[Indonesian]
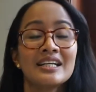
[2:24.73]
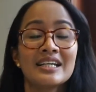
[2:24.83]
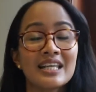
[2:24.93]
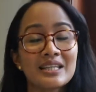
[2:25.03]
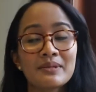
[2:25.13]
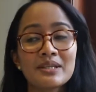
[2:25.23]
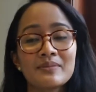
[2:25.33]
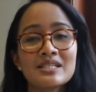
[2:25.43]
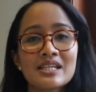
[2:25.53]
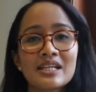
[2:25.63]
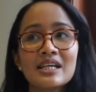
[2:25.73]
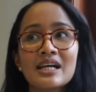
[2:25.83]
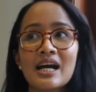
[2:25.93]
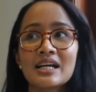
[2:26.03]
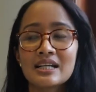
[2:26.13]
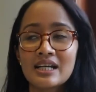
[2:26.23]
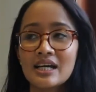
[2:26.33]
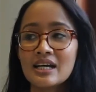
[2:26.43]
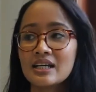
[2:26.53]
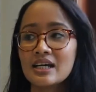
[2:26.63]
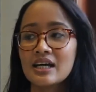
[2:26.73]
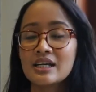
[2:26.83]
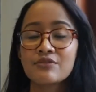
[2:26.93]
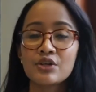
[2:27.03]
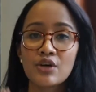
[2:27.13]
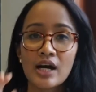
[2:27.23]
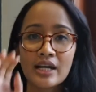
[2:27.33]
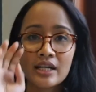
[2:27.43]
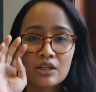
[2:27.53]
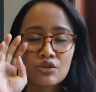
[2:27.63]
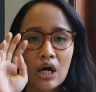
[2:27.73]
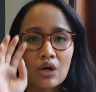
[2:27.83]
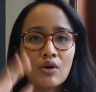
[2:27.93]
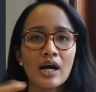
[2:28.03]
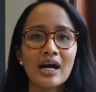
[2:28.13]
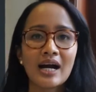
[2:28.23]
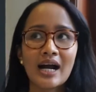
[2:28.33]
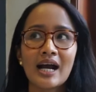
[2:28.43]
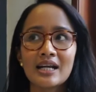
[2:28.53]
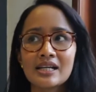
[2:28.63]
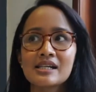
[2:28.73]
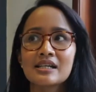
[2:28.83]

Dan teman-teman, jadi karena uh, di video kali ini itu aku akan